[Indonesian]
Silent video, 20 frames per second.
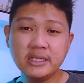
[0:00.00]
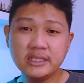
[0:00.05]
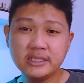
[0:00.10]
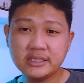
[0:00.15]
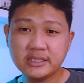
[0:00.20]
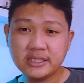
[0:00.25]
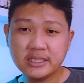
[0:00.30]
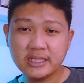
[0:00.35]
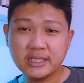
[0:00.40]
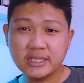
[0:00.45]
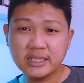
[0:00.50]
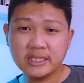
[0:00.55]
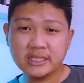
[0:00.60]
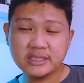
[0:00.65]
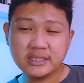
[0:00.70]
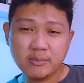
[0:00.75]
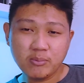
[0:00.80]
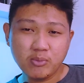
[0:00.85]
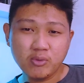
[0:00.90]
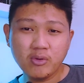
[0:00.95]
se
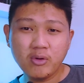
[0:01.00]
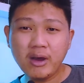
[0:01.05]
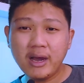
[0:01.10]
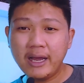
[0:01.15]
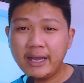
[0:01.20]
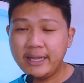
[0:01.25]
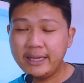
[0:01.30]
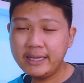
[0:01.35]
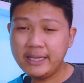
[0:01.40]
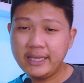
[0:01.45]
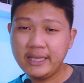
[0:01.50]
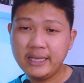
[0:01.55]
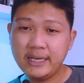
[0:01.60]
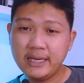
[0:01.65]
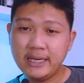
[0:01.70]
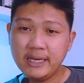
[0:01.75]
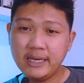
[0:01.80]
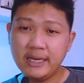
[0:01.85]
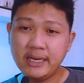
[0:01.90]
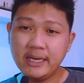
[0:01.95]
sebuah ini
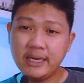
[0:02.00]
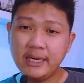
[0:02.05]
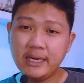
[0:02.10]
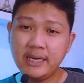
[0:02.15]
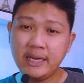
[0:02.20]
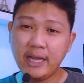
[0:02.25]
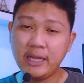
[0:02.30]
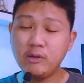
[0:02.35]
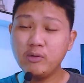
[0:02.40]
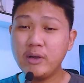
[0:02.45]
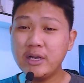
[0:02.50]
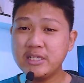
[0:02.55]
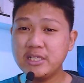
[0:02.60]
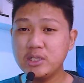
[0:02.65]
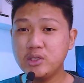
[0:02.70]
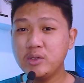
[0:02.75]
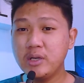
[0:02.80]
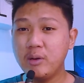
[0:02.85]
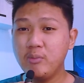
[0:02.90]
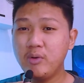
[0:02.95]
uh, edukasi
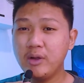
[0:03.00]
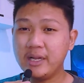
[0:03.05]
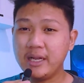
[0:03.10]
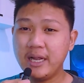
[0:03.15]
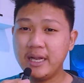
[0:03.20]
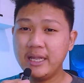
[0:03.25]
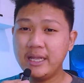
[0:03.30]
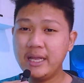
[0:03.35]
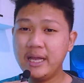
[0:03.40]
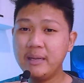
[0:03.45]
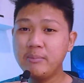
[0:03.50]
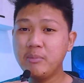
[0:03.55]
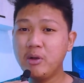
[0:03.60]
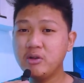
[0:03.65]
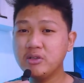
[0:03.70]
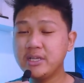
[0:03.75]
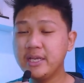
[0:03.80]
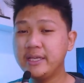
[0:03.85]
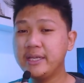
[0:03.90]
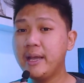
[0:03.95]
juga buat kalian
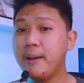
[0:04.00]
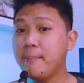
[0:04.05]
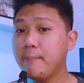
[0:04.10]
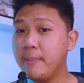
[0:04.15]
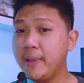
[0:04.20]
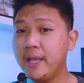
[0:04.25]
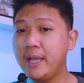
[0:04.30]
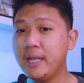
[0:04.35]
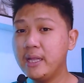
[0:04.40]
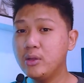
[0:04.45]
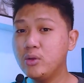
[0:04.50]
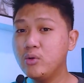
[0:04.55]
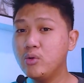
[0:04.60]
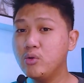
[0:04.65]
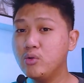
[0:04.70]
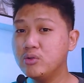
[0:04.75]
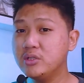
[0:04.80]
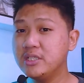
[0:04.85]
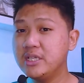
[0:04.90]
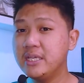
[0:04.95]
bahwasanya mic itu
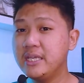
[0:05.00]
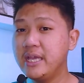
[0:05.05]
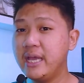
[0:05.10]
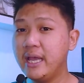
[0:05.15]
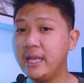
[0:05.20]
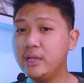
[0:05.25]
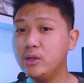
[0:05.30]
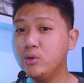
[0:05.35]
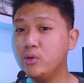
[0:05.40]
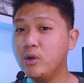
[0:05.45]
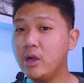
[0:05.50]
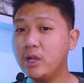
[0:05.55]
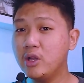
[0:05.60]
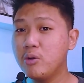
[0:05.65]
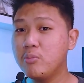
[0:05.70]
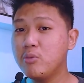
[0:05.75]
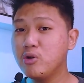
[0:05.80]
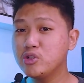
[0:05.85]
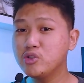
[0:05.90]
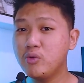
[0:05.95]
kuncinya itu
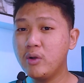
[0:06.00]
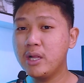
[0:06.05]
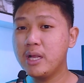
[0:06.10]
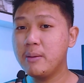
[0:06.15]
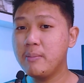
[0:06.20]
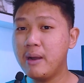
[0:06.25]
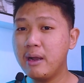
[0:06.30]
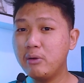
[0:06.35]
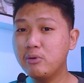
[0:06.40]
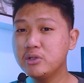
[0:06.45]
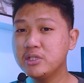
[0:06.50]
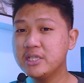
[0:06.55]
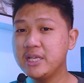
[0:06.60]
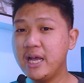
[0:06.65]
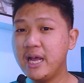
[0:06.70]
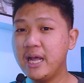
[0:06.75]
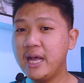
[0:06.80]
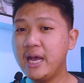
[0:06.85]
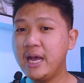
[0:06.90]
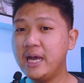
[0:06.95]
kalau mau suara bagus
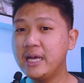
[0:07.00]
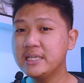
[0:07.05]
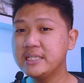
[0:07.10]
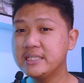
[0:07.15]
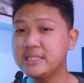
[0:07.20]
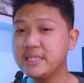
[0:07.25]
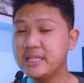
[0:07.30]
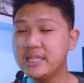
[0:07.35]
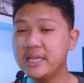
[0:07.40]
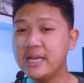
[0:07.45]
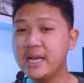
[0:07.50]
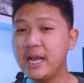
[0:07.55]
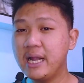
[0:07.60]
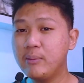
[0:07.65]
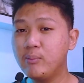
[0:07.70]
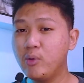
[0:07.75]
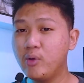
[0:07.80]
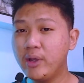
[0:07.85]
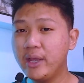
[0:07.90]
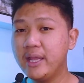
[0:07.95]
ya
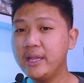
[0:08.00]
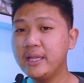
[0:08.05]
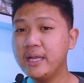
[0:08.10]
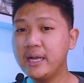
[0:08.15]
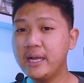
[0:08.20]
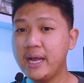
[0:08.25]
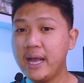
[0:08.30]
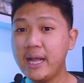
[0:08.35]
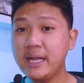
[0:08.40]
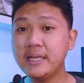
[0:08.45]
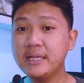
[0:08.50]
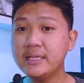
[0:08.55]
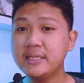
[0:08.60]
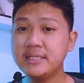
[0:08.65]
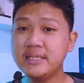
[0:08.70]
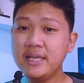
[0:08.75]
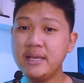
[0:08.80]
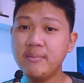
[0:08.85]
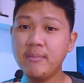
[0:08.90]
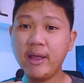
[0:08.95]
sedekat mungkin dengan
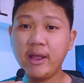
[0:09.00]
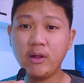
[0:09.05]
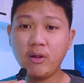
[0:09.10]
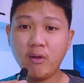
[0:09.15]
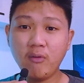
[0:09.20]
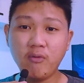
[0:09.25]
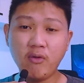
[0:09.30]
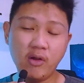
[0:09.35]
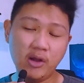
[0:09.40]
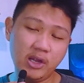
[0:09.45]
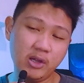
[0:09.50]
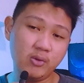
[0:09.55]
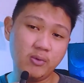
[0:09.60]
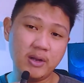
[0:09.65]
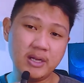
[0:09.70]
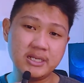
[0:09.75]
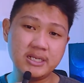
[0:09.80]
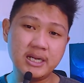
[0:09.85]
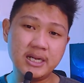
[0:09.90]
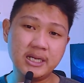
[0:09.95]
si mikrofon itu
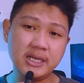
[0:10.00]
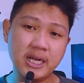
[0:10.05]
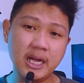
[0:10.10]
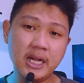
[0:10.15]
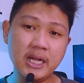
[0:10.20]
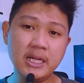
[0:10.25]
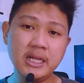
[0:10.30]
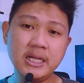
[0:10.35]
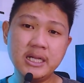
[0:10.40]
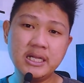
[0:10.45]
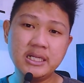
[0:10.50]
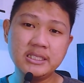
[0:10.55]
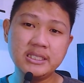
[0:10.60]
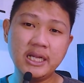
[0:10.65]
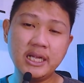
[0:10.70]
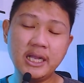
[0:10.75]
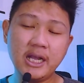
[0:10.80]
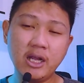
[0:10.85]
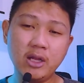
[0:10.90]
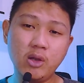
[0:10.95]
aja. Nah,
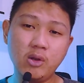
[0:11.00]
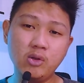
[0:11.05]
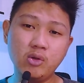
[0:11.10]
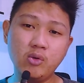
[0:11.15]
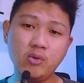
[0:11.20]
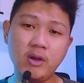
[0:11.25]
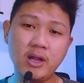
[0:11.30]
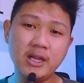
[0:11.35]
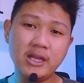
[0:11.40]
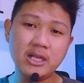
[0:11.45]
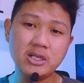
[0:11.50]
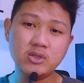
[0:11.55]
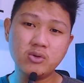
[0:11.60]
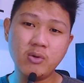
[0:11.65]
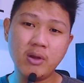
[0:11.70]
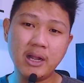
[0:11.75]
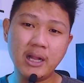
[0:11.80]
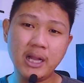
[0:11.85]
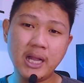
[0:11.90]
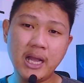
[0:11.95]
jadi kalau untuk kualitas
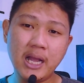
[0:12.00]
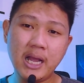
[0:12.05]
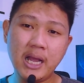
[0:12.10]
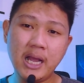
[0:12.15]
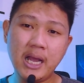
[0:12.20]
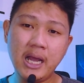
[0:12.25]
suara